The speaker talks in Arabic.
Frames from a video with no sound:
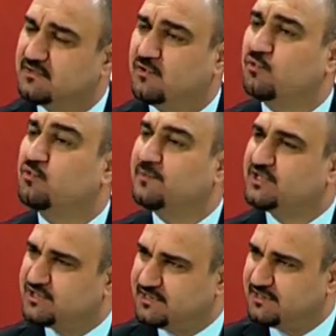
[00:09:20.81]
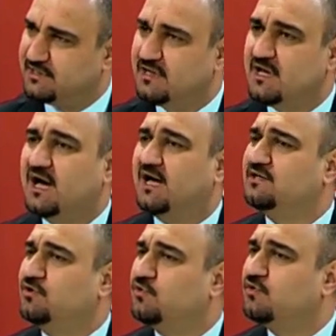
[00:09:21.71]
حكومة جديدة
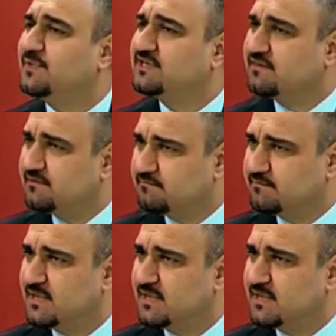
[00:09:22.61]
هذه الحكومة تضم